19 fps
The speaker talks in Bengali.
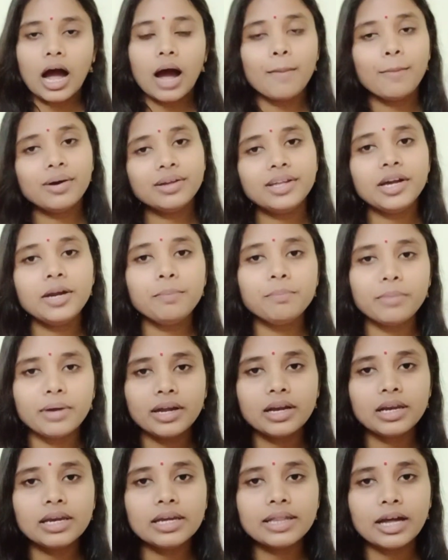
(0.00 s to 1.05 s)
আমাদের
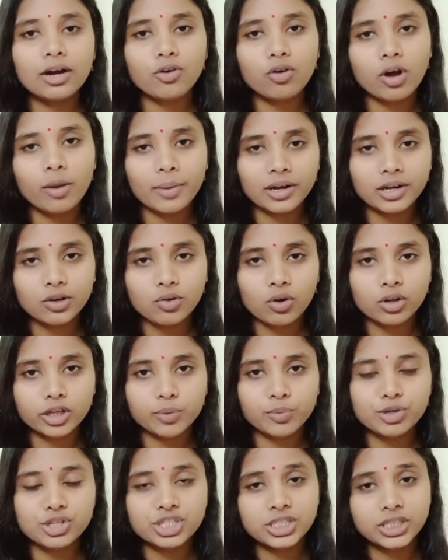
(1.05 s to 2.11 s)
মেনলি দেখো আমি একটা কথা
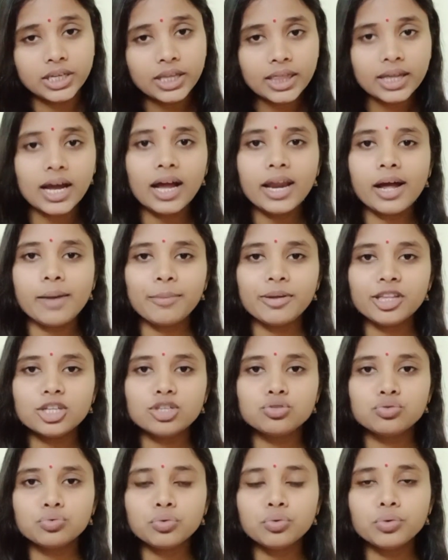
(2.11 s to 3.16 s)
বলি শীতকালে আমাদের
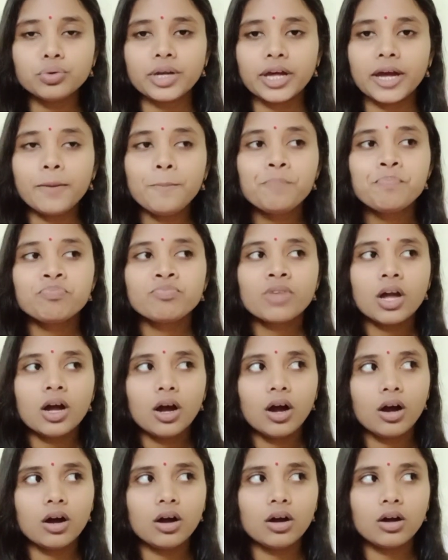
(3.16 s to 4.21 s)
চুল উঠে
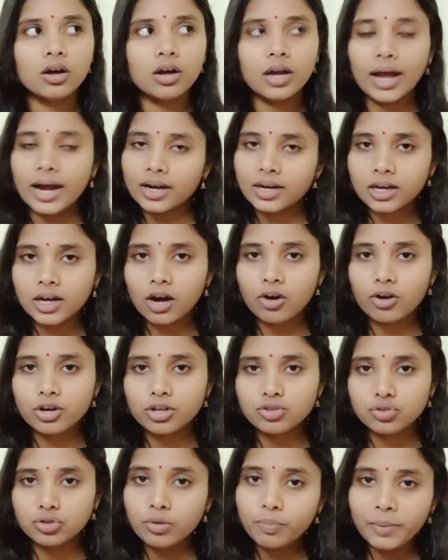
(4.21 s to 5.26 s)
একটা কারণের
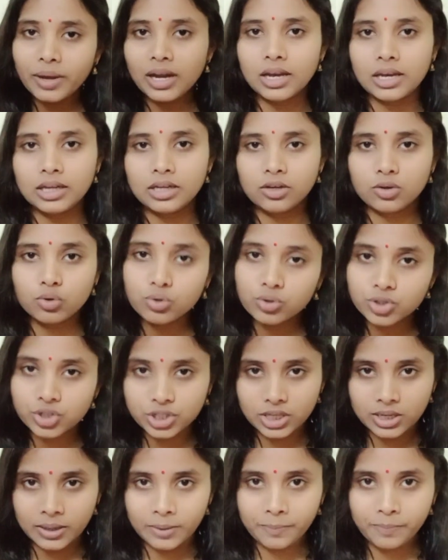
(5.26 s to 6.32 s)
জন্য মেনলি
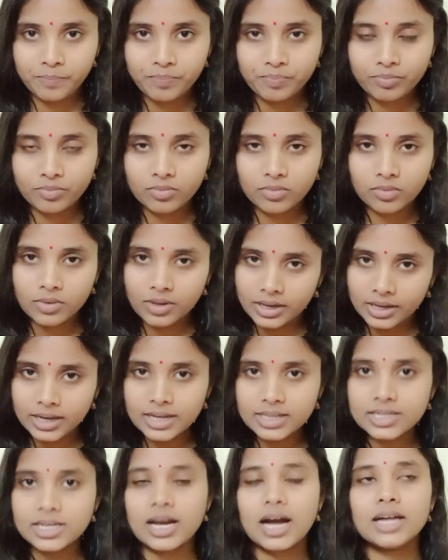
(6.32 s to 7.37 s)
খুশকি ঠিক
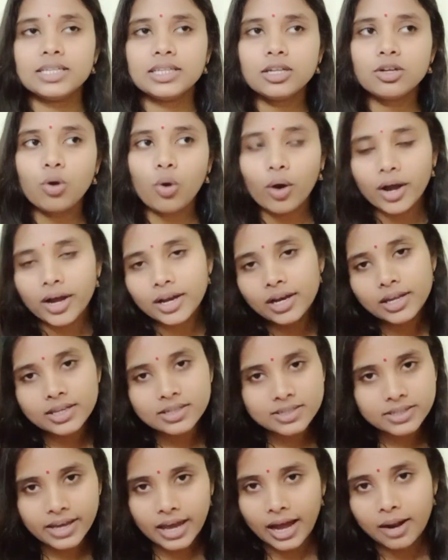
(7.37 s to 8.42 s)
আছে আর যাদের অয়েলি
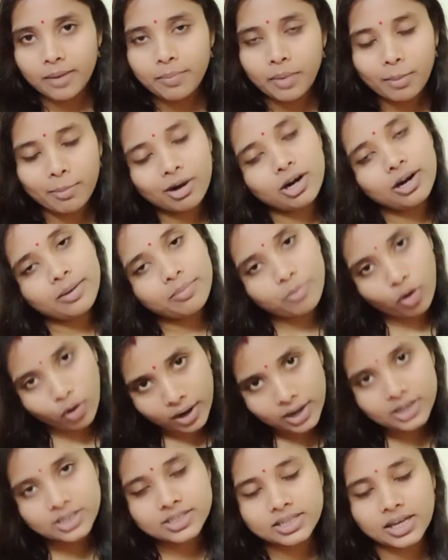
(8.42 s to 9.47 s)
স্ক্যাল্প আমার
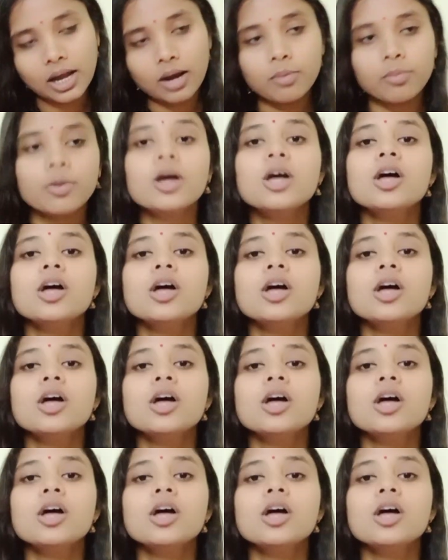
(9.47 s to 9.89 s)
অয়েলি স্ক্যাল্প